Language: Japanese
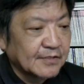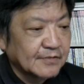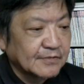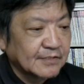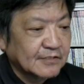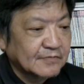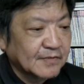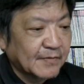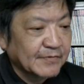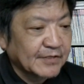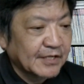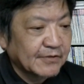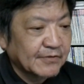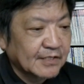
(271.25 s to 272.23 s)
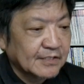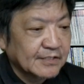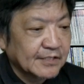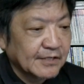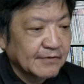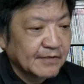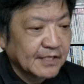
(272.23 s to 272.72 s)
入学間もない余科
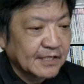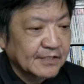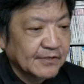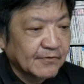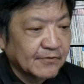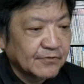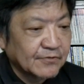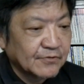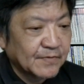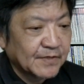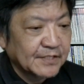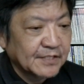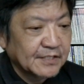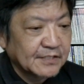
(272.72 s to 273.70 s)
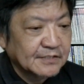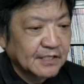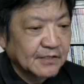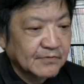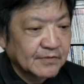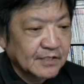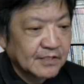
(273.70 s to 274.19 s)
生はなぜ追い込まれていっ
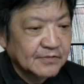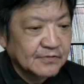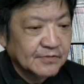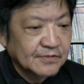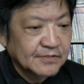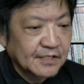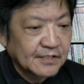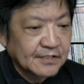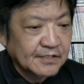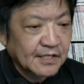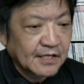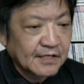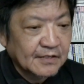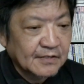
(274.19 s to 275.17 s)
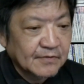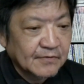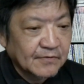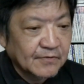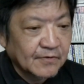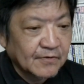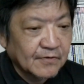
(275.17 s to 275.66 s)
たのかそして事件
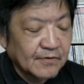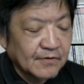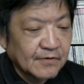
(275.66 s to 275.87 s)
後の